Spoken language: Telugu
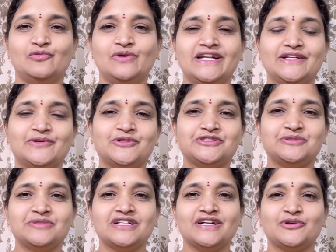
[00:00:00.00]
వారి
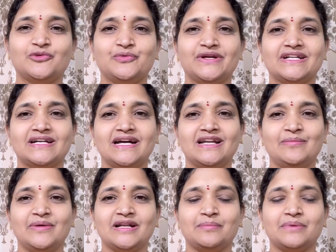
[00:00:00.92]
కోసముగా కువైట్
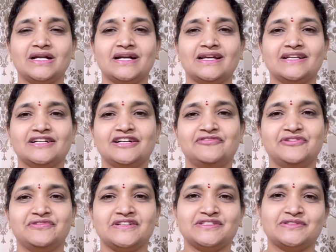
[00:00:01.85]
కాలమాన ప్రకారంగా
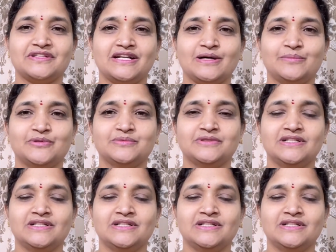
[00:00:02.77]
వివరిస్తున్నాము